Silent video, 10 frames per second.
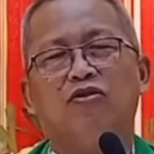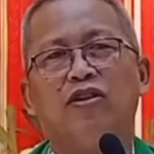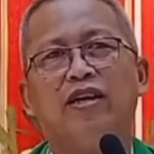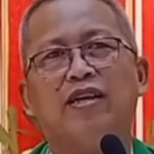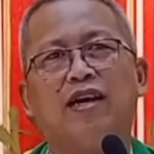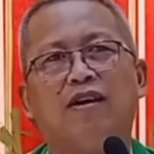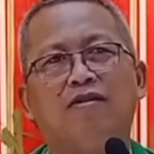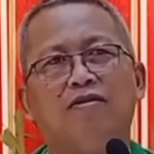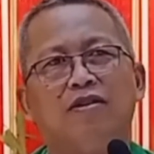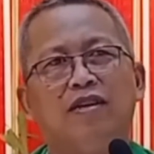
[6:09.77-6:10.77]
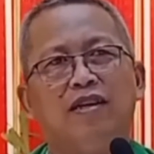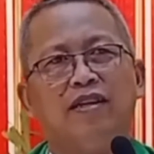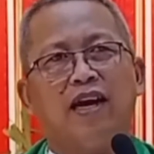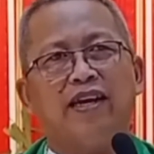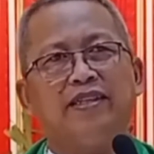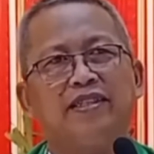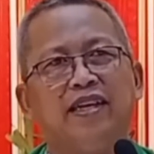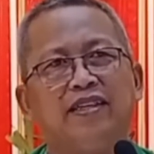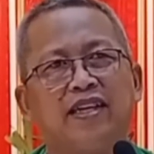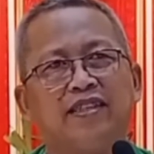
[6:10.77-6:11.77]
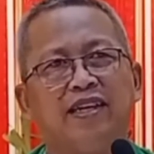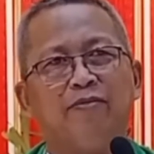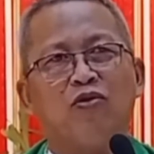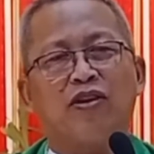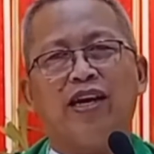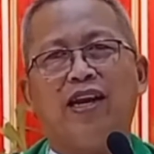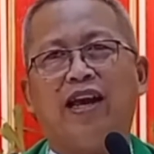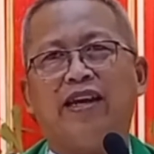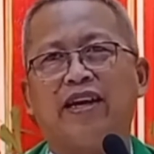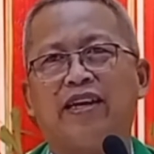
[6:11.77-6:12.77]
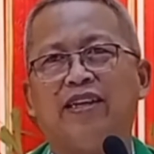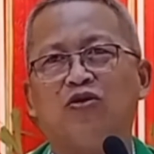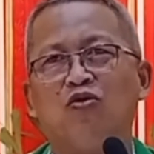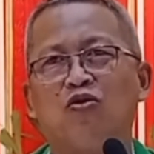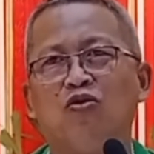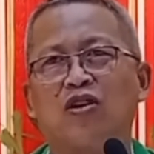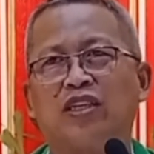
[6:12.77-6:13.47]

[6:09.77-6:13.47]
kung ikaw nangiskis kas imong kilay kay gisugo